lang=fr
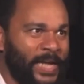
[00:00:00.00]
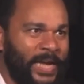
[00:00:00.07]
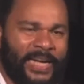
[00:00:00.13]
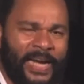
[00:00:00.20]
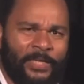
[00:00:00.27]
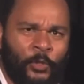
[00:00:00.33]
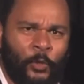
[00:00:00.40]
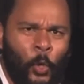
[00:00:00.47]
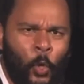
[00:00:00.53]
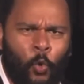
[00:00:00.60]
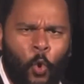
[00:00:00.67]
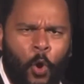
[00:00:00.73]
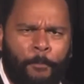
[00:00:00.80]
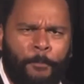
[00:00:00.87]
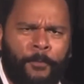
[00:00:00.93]
un
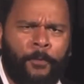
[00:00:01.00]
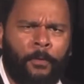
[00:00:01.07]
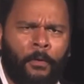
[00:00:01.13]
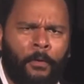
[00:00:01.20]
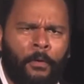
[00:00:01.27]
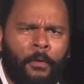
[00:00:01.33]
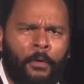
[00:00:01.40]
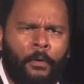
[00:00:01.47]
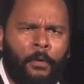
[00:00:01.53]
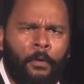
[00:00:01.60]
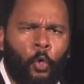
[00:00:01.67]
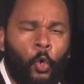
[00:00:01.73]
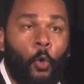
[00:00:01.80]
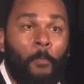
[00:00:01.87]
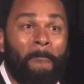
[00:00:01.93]
sous-groupe,
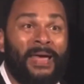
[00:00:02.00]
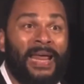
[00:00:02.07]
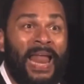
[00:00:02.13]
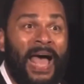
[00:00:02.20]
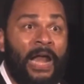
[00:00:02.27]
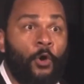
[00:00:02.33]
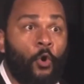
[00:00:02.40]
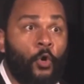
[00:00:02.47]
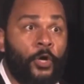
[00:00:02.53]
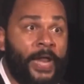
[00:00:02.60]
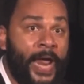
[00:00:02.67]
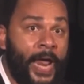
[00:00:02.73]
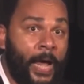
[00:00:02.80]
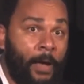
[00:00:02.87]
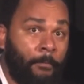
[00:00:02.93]
le
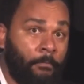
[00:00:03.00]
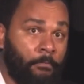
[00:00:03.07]
mélanoderme,